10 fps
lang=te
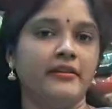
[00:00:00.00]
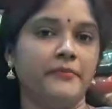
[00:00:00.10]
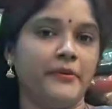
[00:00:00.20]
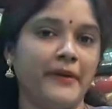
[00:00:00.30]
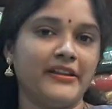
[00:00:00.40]

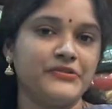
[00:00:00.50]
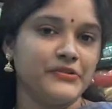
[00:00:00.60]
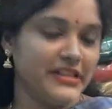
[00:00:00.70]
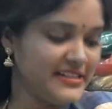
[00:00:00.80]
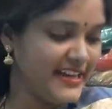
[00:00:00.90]
ఇప్పుడు మనం
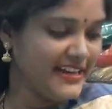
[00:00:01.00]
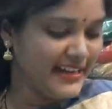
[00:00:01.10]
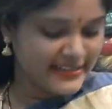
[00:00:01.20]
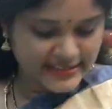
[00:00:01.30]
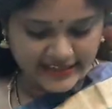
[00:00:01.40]
చూసే శారీ
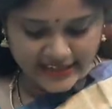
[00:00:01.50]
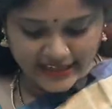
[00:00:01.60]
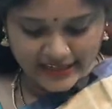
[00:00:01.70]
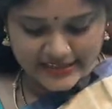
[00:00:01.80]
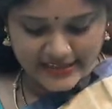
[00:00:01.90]
లక్స్ గ్రీన్ కలర్